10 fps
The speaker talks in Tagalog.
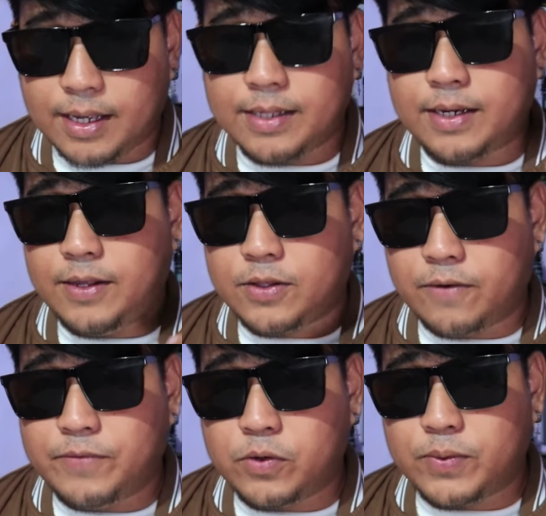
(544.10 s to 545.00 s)
rin ng
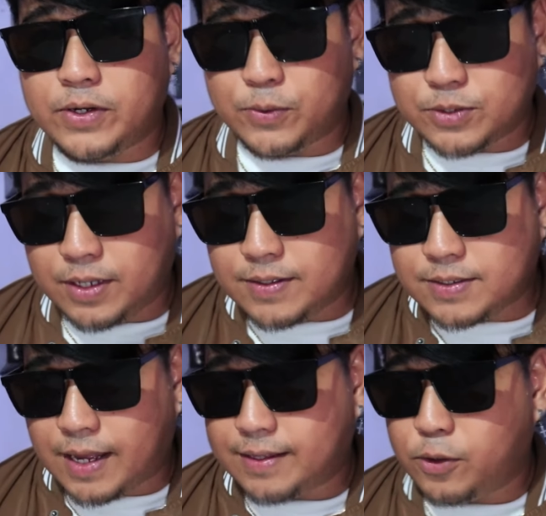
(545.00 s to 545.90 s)
interviewer yung
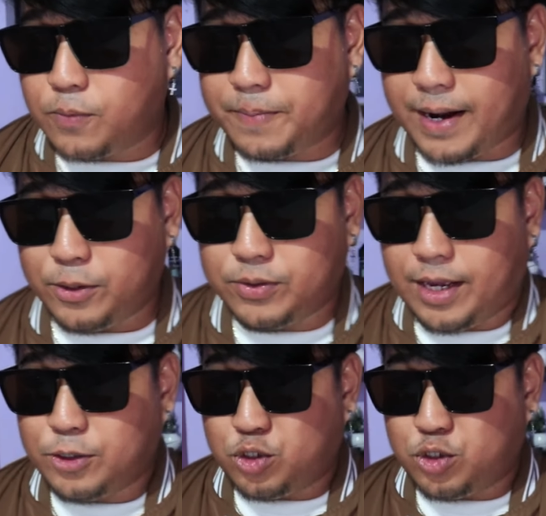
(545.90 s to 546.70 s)
skills natin kung paano tayo